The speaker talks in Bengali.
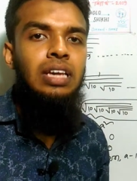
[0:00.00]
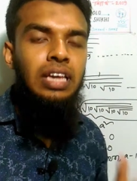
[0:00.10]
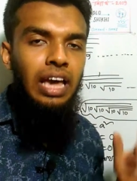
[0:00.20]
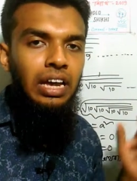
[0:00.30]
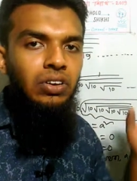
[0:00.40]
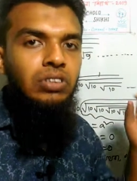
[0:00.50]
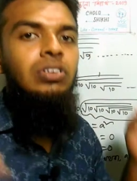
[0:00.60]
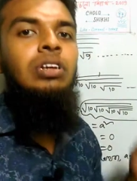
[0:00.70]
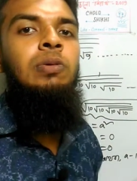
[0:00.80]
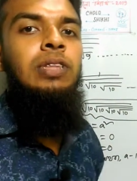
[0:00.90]
জ্ঞান
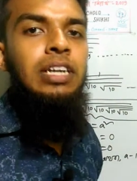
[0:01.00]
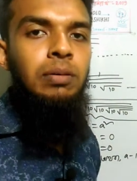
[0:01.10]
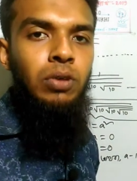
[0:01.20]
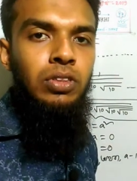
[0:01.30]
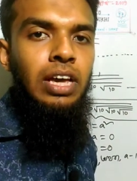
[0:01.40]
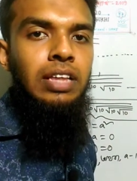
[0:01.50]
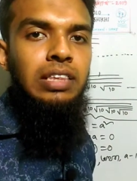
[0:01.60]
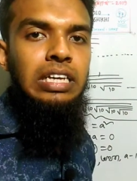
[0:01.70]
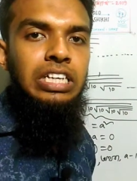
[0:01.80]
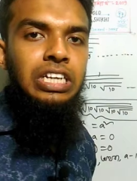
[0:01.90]
অর্জনের মধ্যে একটা মজা
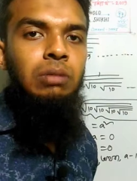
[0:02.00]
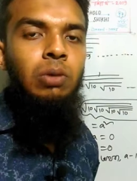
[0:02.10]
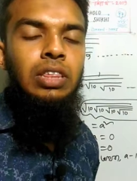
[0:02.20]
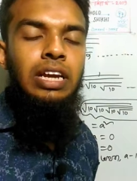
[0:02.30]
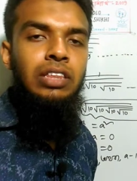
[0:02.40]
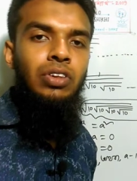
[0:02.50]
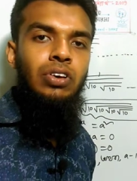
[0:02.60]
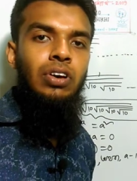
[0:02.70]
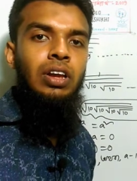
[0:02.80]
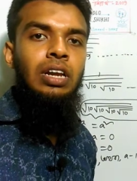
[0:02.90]
আছে সেই মজাটা
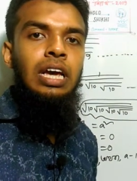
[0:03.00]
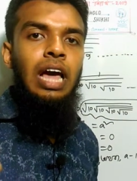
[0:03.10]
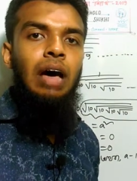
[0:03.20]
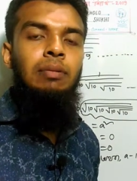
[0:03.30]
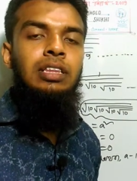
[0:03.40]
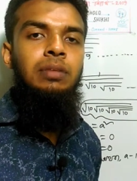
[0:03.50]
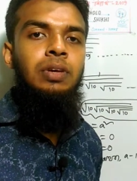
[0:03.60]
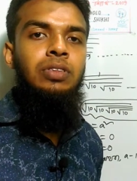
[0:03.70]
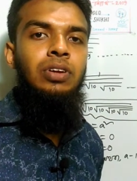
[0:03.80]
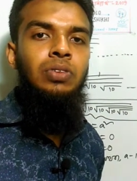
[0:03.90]
যখন আমাদের
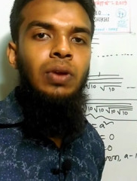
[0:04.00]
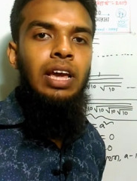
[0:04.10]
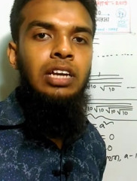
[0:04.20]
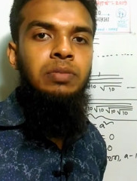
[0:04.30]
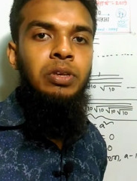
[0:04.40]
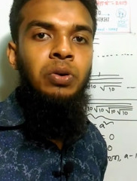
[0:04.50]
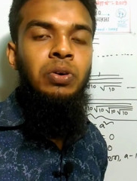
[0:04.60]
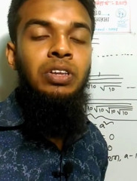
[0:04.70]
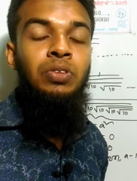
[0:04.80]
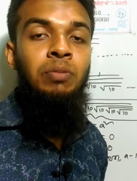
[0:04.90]
ভিতরে চলে আসবে তখন
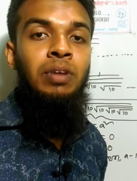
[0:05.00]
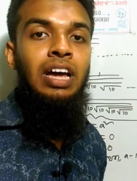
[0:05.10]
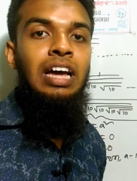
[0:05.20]
কিন্তু আমরা